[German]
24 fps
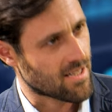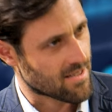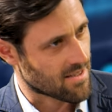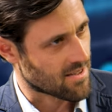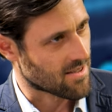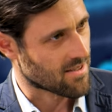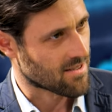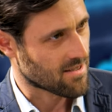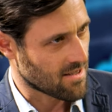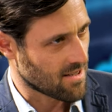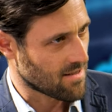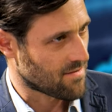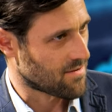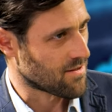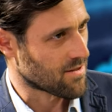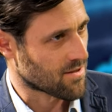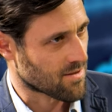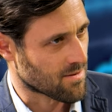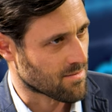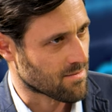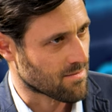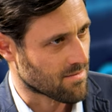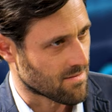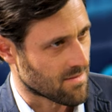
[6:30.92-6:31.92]

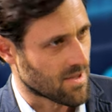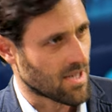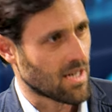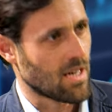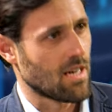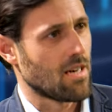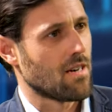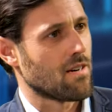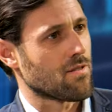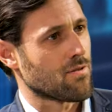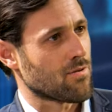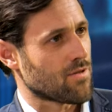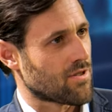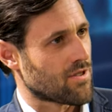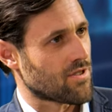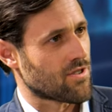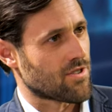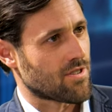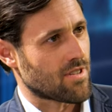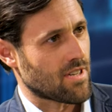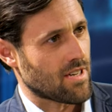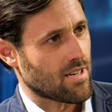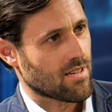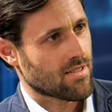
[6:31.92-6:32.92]
Alternativen zum
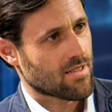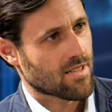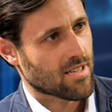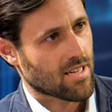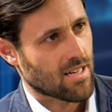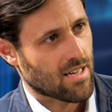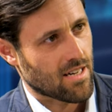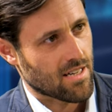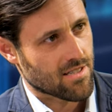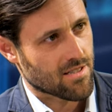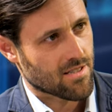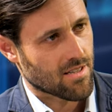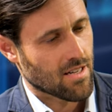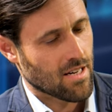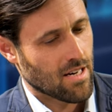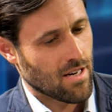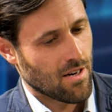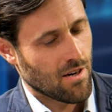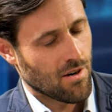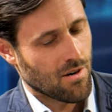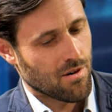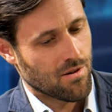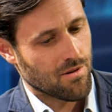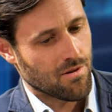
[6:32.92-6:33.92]
russischen Erdgas
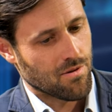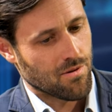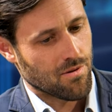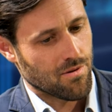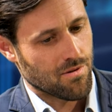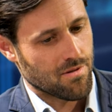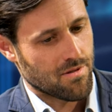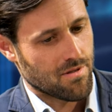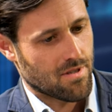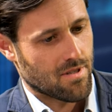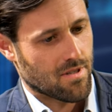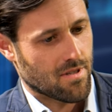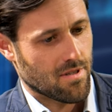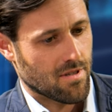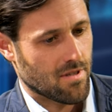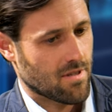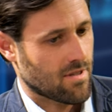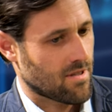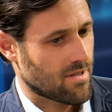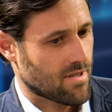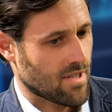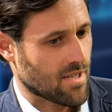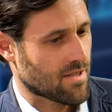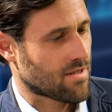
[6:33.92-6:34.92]
und
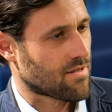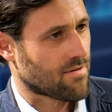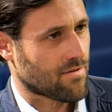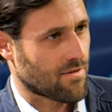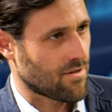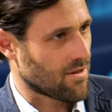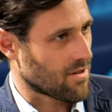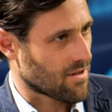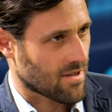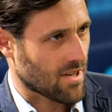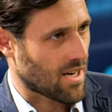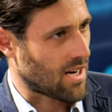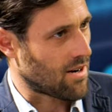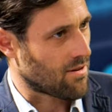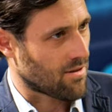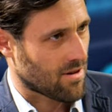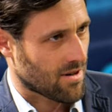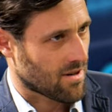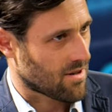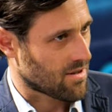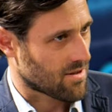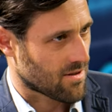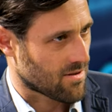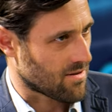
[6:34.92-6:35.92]
das führt
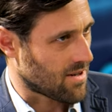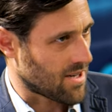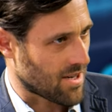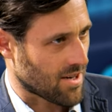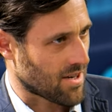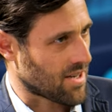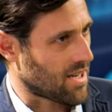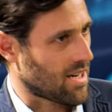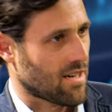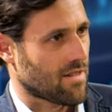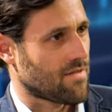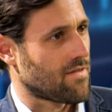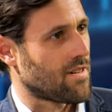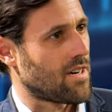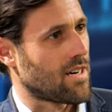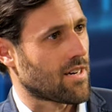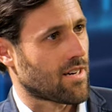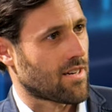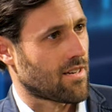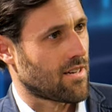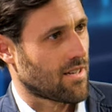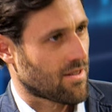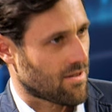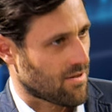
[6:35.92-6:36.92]
auch zu einer
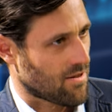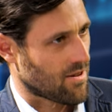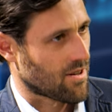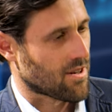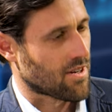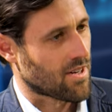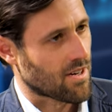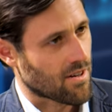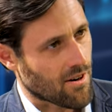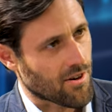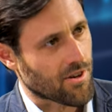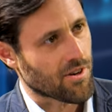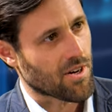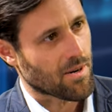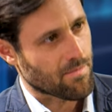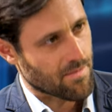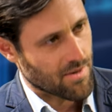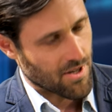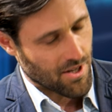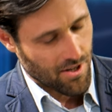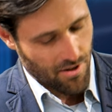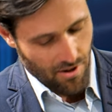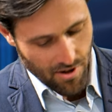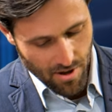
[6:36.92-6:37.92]
Nachfrage natürlich nach
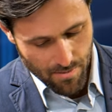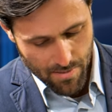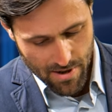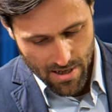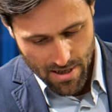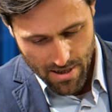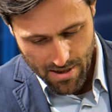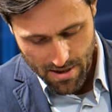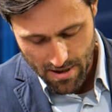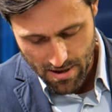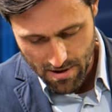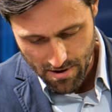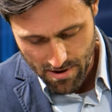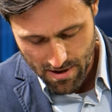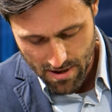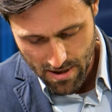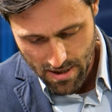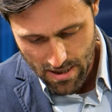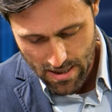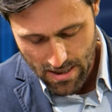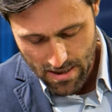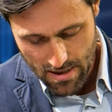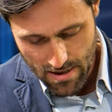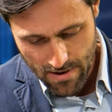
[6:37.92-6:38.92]
erneuerbaren
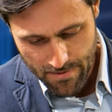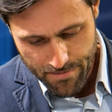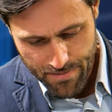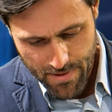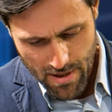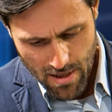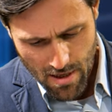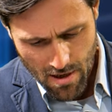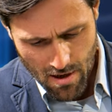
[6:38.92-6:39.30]
Energien.